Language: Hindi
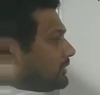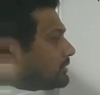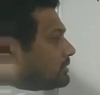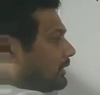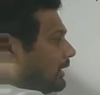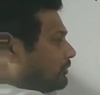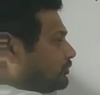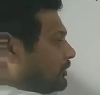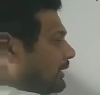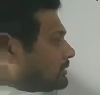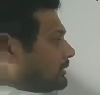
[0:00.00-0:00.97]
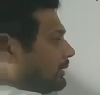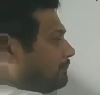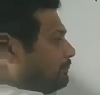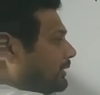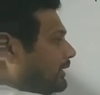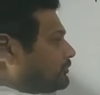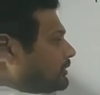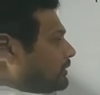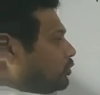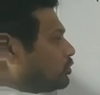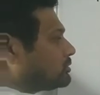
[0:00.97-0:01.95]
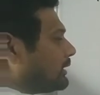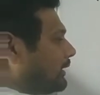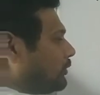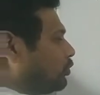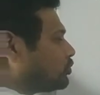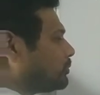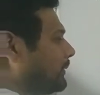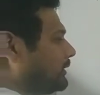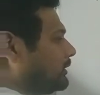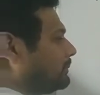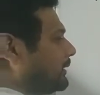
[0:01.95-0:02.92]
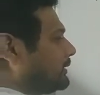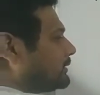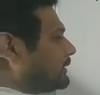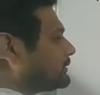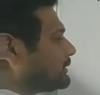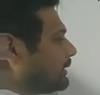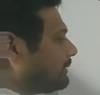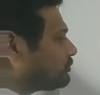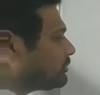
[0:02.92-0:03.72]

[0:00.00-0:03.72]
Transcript: जितना ज्यादा प्रेशर होता है उस पर डिपेंड करता है बस